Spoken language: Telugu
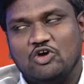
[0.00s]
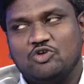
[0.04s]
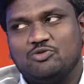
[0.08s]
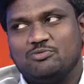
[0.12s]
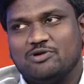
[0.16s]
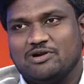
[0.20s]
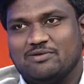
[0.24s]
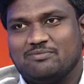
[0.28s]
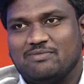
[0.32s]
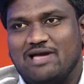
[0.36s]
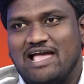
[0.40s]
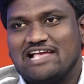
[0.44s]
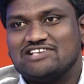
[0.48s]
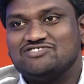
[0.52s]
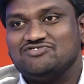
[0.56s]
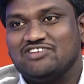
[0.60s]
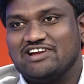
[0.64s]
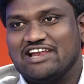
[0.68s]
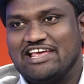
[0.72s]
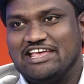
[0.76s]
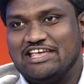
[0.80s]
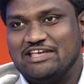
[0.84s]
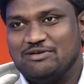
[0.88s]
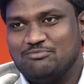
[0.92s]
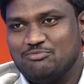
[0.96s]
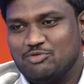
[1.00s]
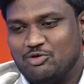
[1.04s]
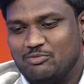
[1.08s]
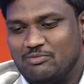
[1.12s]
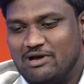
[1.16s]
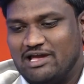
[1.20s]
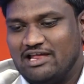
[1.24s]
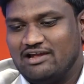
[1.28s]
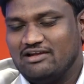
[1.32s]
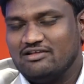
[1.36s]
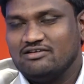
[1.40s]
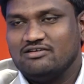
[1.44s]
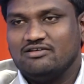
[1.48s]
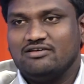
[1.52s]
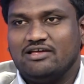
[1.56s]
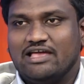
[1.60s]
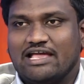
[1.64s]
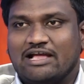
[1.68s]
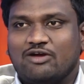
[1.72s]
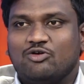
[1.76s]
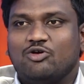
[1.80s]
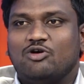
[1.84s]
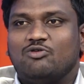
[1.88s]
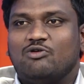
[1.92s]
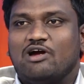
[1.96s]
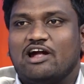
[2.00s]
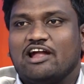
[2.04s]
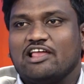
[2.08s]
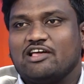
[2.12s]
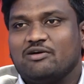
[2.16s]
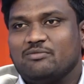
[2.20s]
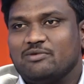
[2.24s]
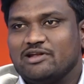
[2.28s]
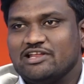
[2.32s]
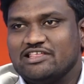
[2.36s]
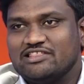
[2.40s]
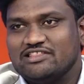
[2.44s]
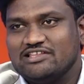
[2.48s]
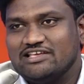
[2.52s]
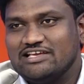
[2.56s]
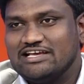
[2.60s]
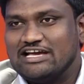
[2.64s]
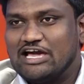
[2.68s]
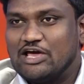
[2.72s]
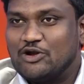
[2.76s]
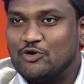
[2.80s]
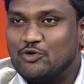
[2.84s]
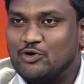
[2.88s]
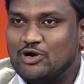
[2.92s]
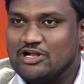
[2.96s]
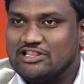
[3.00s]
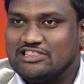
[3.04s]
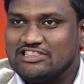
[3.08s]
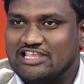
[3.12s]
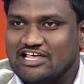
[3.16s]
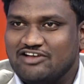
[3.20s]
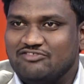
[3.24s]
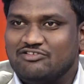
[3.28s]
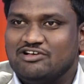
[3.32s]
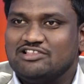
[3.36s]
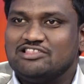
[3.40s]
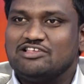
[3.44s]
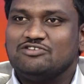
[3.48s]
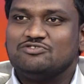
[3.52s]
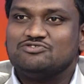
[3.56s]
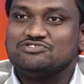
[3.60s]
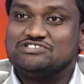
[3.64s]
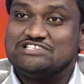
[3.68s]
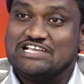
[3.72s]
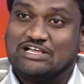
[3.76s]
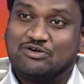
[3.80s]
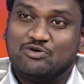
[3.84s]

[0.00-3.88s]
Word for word: అవును మేడం యాక్చువల్గా ఈ మొబైల్ ఎక్కువ వాడకం అనేది కరోనా తర్వాత నుంచి